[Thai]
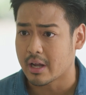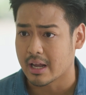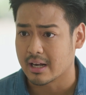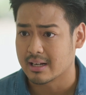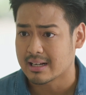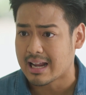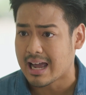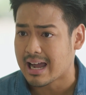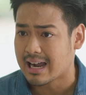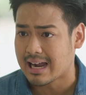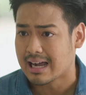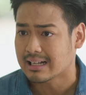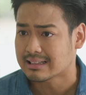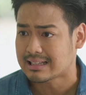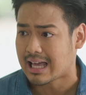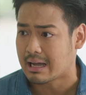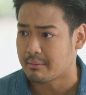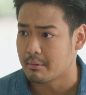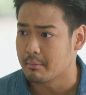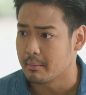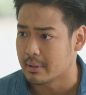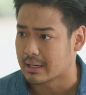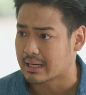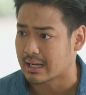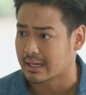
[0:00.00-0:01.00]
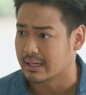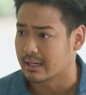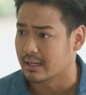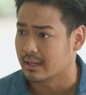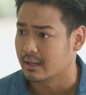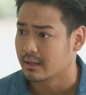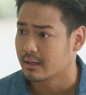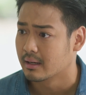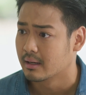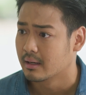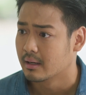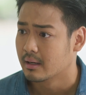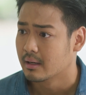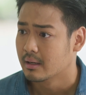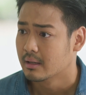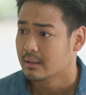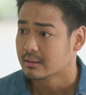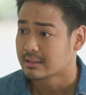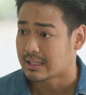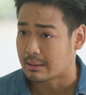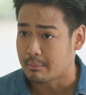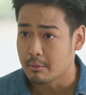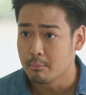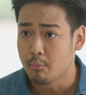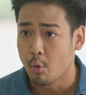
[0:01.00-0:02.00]
ก็เห็นหน้าค่าตามันเหมือนกันน่ะ
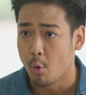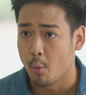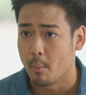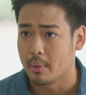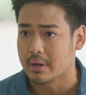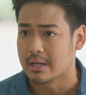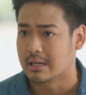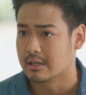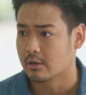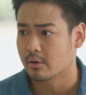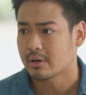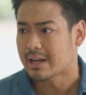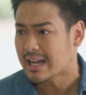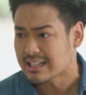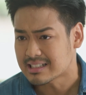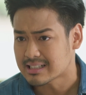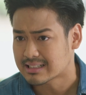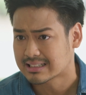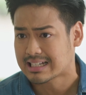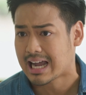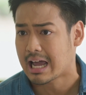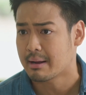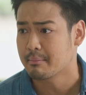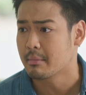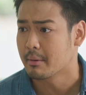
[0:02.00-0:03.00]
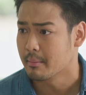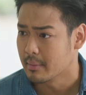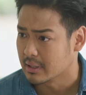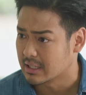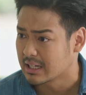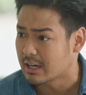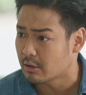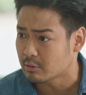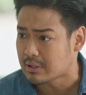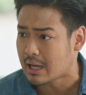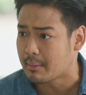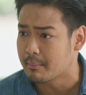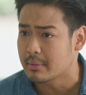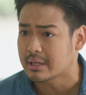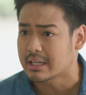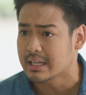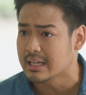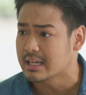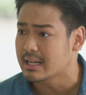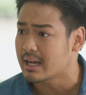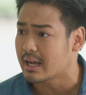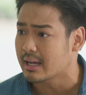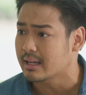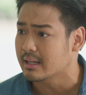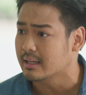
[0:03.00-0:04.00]
ถ้ามันบุกมาอีกแล้วแค่จัดการมันเหมือนที่เขาทำเมื่อ
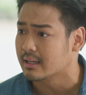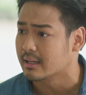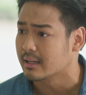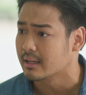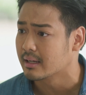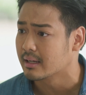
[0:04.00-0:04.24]
กี้ไง